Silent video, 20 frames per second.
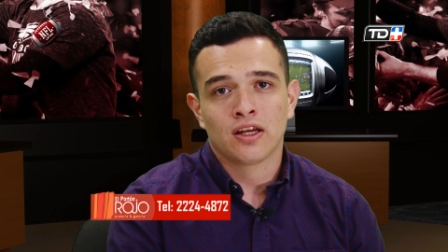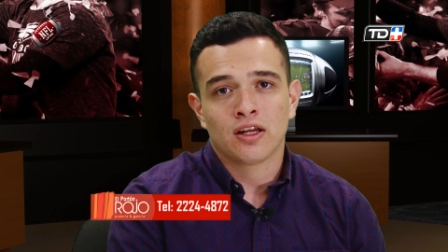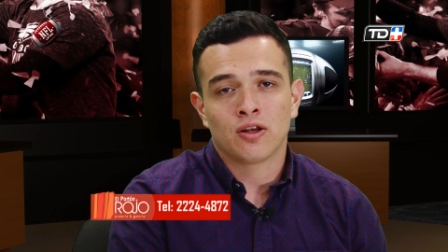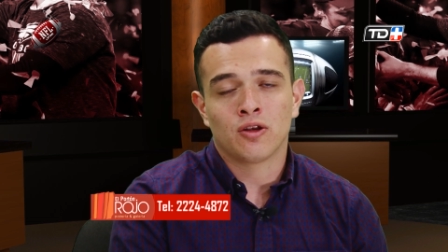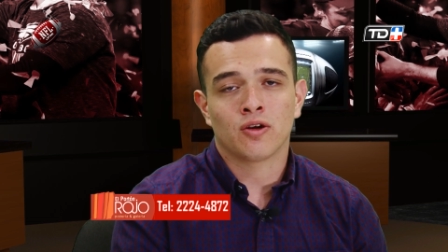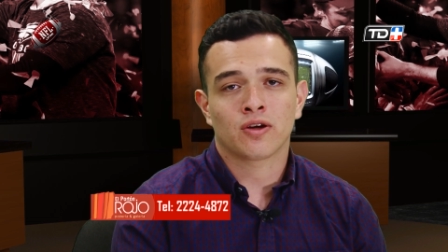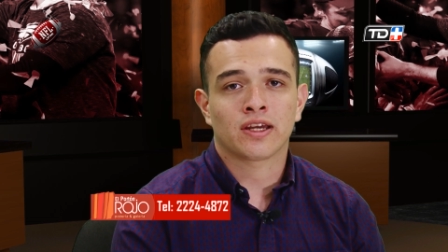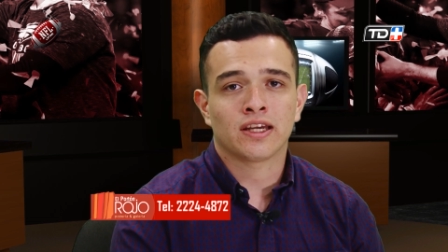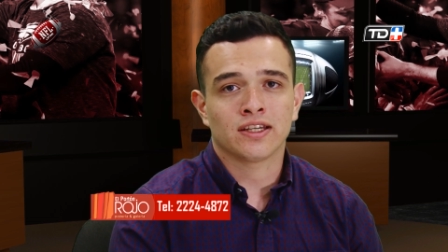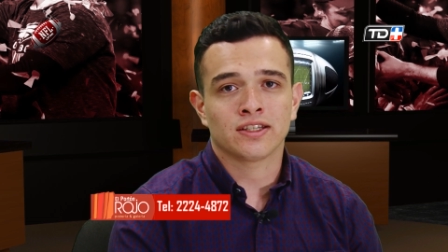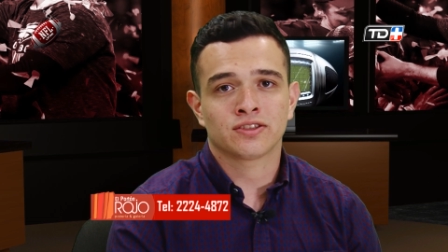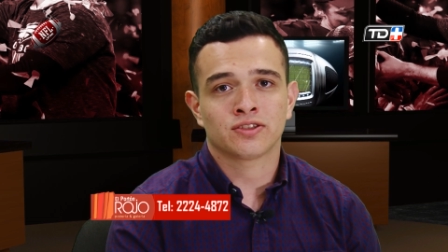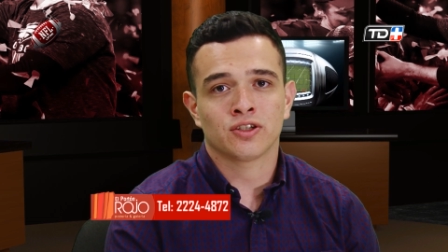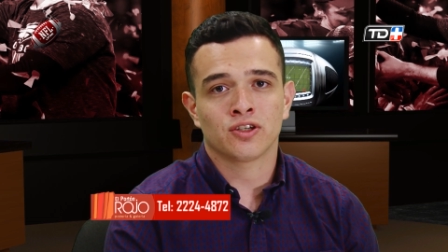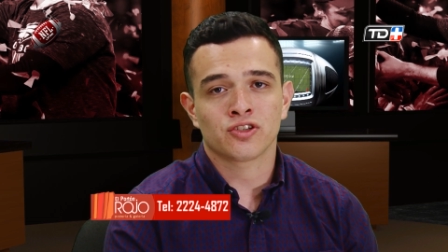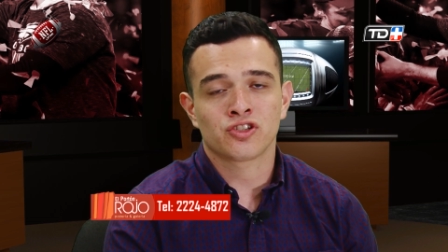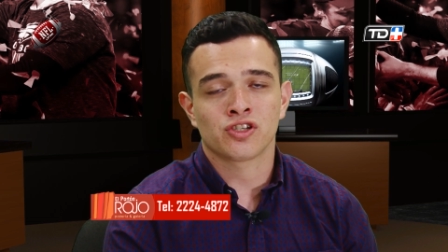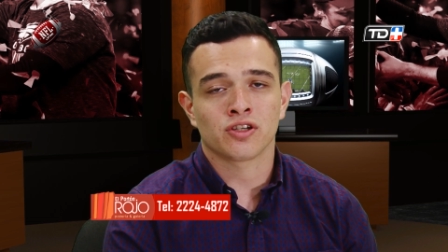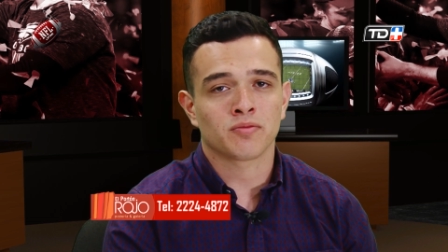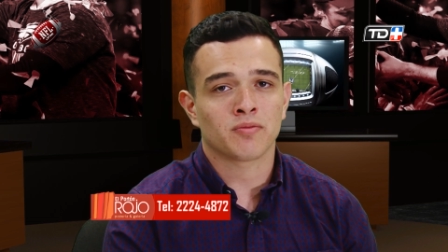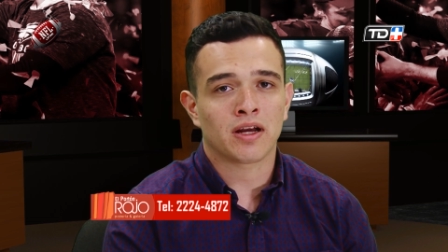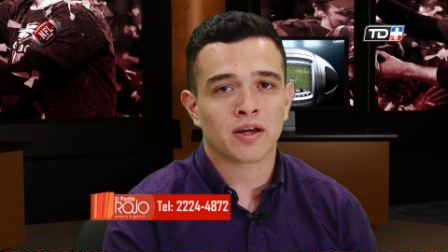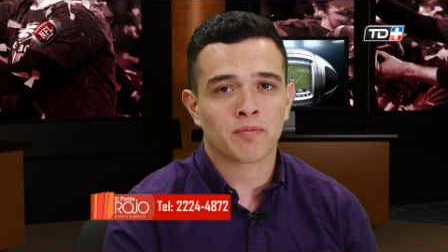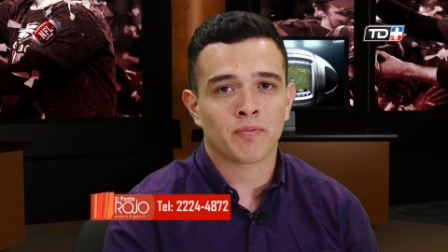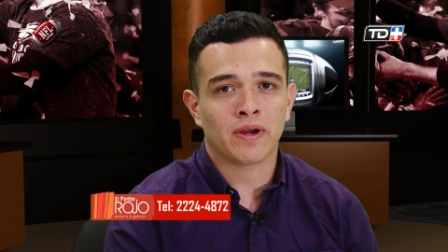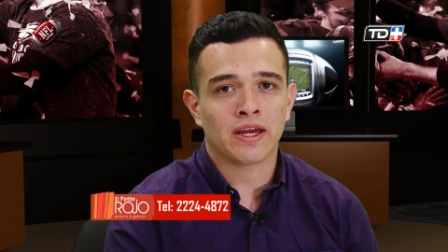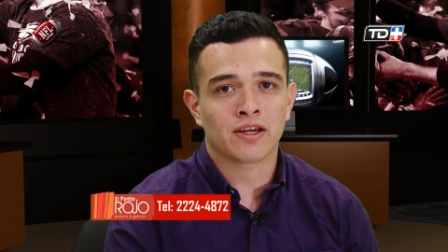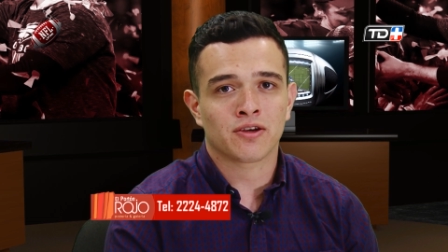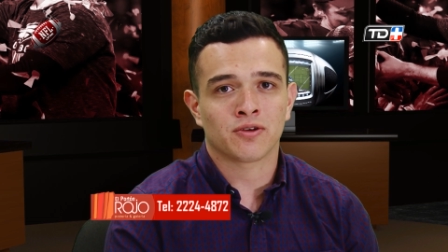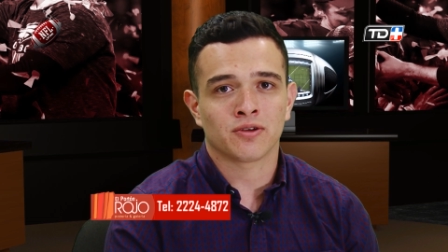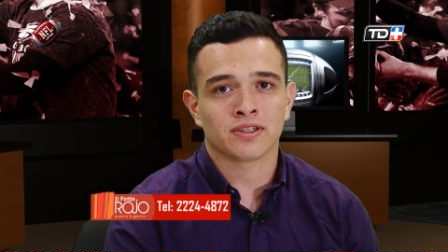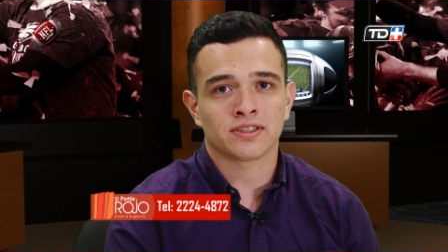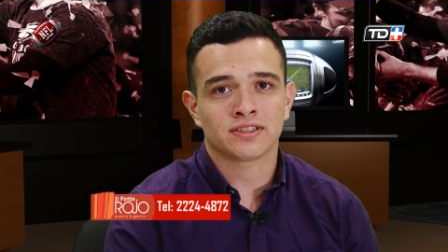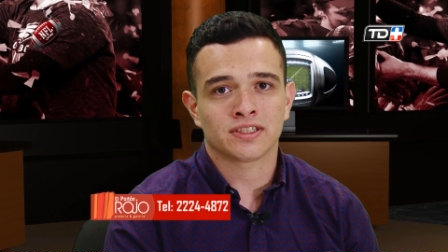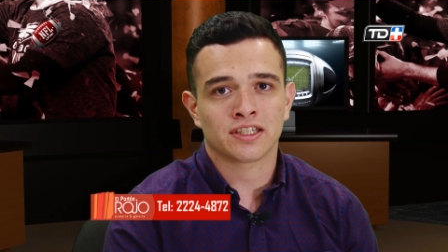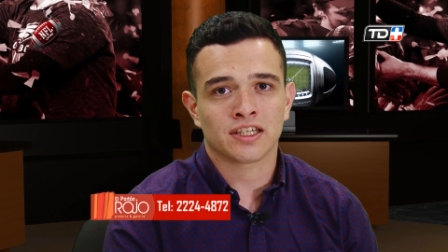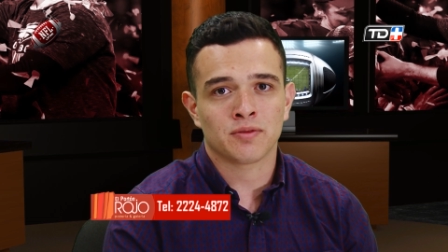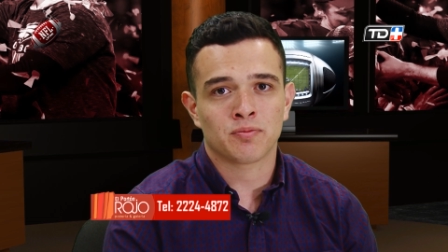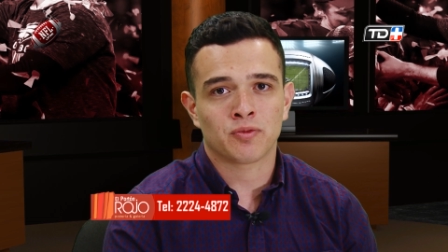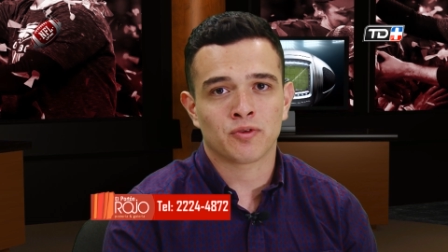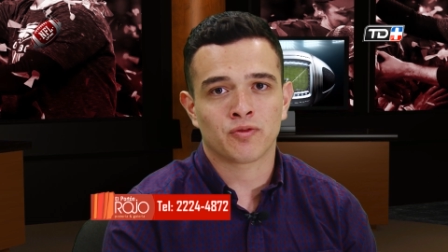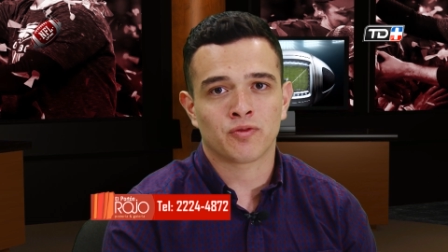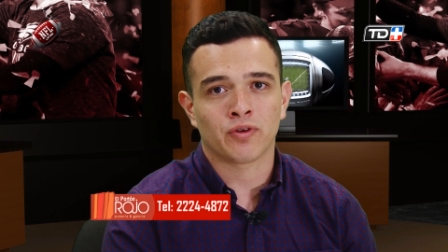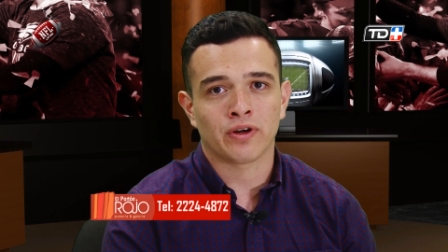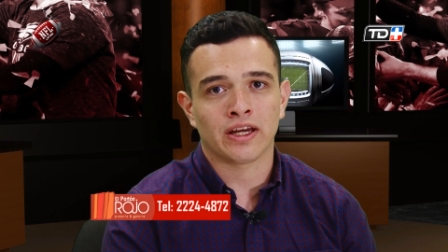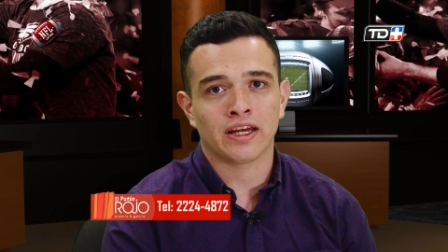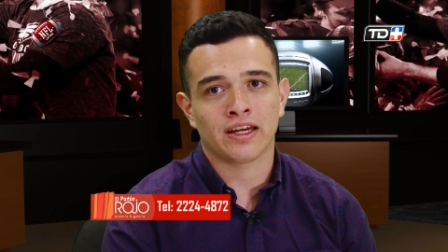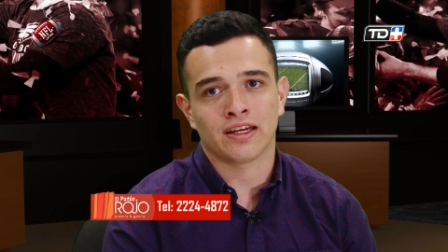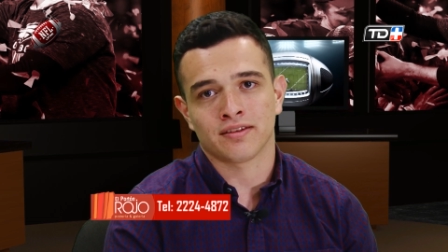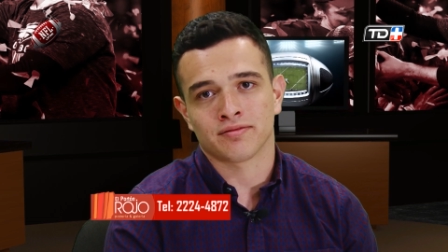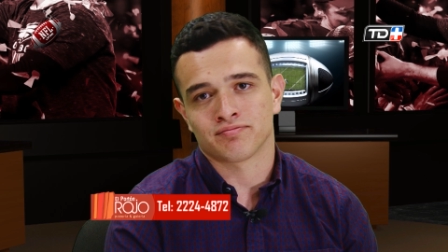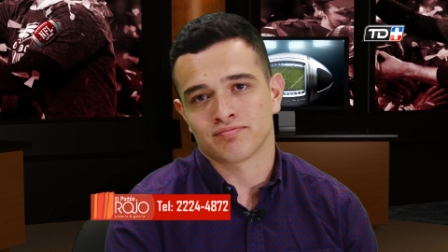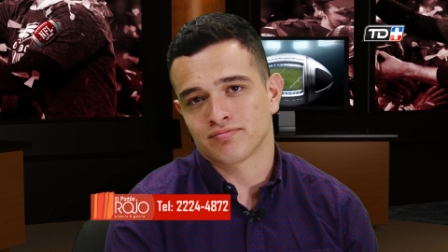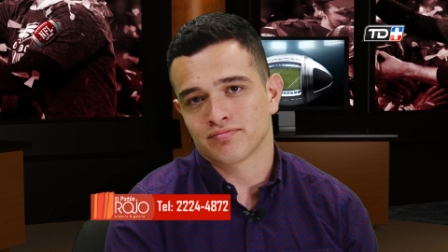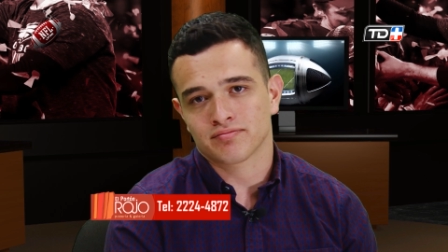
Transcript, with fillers: lo que hizo Sean McVay con este equipo fue